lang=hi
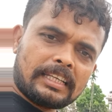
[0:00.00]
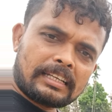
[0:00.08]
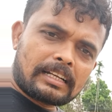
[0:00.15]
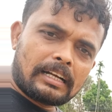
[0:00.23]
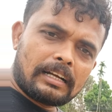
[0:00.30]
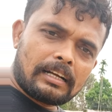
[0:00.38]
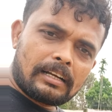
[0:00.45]

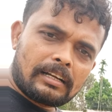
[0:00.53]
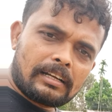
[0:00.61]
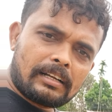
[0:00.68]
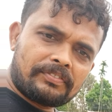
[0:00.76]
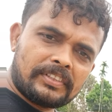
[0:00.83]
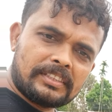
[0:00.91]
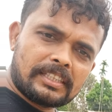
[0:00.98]
इनका
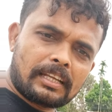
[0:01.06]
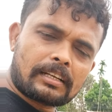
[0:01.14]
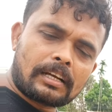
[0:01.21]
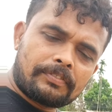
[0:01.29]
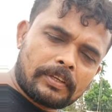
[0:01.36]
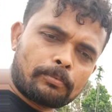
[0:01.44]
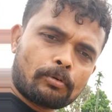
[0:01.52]
फिजिकल
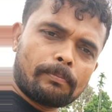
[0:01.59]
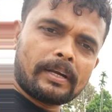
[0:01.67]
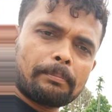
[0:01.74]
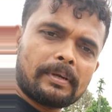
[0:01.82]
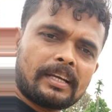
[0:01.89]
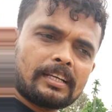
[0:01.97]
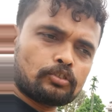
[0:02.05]
काफ़ी
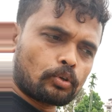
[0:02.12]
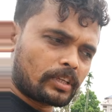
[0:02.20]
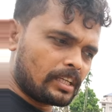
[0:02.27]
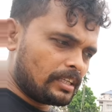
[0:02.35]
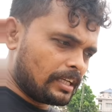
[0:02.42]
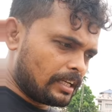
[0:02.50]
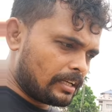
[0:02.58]
इम्प्रूवमेंट में है जो कि
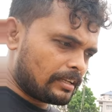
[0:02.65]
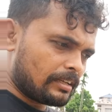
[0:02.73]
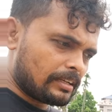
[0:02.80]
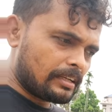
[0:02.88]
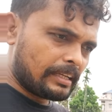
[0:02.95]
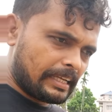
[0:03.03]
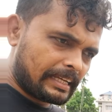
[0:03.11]
ये
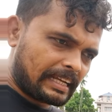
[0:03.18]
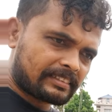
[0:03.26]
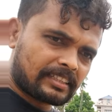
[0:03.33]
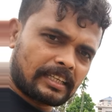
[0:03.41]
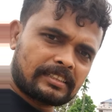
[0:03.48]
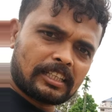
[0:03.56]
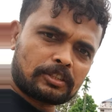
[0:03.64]
एक
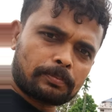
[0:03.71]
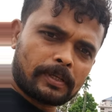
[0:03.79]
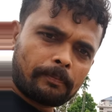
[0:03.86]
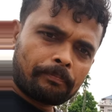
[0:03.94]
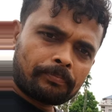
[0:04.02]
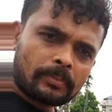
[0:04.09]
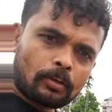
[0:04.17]
एक्सरसाइज है इसमें
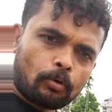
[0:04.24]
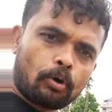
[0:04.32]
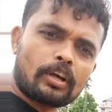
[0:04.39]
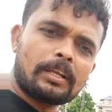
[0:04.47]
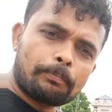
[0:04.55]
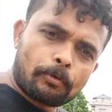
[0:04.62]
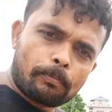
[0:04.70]

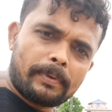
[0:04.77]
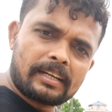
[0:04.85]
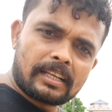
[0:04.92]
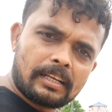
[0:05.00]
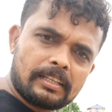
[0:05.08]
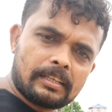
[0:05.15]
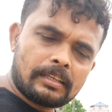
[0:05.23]
और इम्प्रूवमेंट
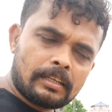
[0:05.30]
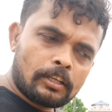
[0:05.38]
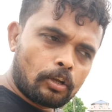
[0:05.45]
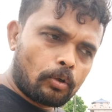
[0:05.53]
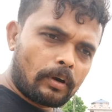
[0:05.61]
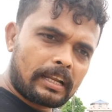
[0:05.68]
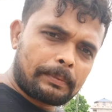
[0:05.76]
के लिए
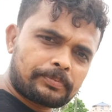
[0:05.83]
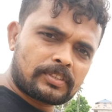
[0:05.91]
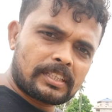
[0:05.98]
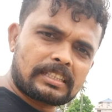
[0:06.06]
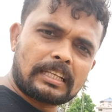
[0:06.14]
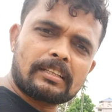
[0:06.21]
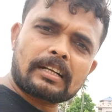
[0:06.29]
लोअर एप से
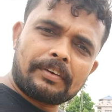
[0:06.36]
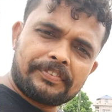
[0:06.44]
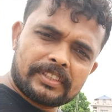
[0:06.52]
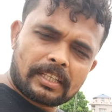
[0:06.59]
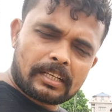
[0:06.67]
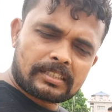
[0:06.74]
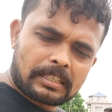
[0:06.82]
ज़्यादा काफ़ी
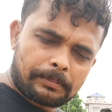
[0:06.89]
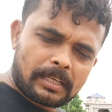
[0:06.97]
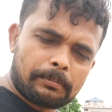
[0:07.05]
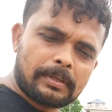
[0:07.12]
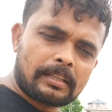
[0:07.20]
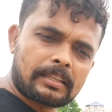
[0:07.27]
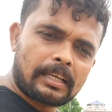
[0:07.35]
सारा स्टेमिना
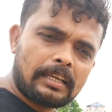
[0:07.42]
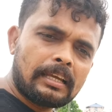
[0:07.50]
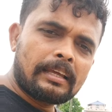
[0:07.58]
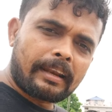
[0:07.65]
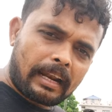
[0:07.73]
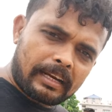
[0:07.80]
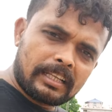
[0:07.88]
मिलता
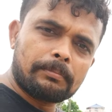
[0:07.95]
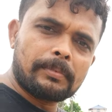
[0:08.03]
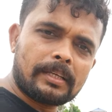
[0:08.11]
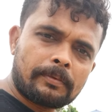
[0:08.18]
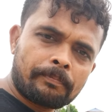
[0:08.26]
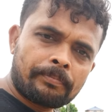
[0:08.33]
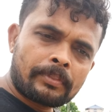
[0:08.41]
है रनिंग में
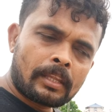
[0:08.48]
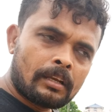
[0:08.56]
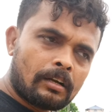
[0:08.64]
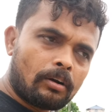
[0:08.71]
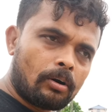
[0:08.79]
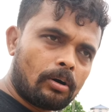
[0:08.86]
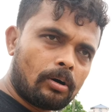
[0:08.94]

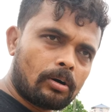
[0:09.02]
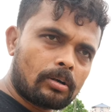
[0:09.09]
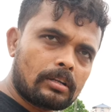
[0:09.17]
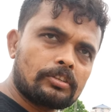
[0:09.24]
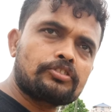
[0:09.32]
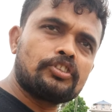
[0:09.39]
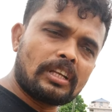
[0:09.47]

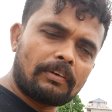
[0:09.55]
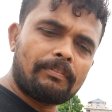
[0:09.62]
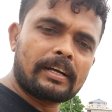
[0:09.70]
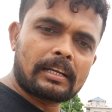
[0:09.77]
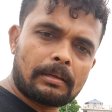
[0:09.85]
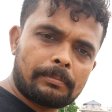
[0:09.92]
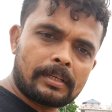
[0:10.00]
और चिनअप
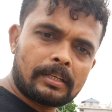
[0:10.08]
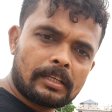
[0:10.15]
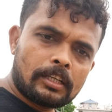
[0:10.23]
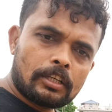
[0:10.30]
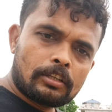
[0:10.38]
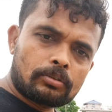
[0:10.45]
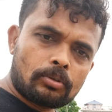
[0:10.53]
वगैरह में
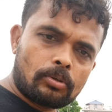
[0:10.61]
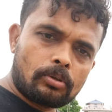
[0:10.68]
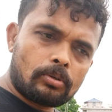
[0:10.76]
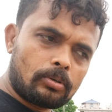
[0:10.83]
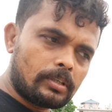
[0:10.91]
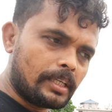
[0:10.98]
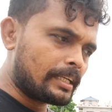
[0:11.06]
तो
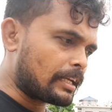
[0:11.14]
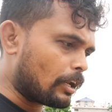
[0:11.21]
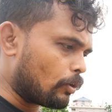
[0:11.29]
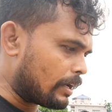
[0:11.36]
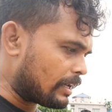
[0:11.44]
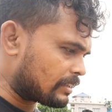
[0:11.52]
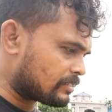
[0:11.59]
इनका
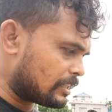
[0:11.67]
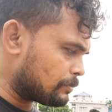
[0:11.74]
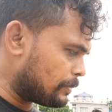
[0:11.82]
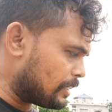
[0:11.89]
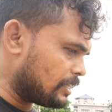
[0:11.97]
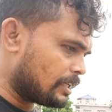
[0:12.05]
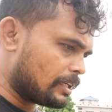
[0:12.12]
लोअर एक्सरसाइज
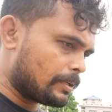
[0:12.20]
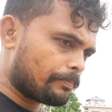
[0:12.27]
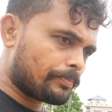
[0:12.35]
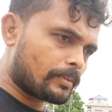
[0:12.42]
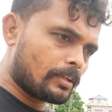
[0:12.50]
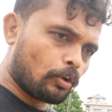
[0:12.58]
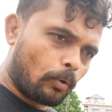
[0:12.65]
में
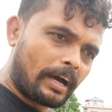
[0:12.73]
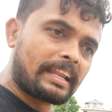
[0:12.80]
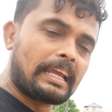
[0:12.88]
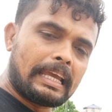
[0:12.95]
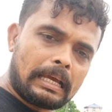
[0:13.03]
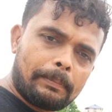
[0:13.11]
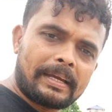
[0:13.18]
ये लोअर
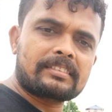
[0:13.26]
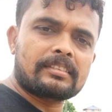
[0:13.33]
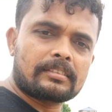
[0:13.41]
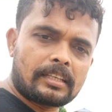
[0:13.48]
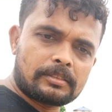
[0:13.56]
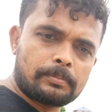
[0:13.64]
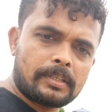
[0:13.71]
एब
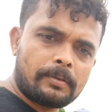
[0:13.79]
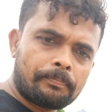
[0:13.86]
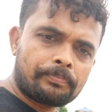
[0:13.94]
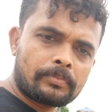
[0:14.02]
एक्सरसाइज में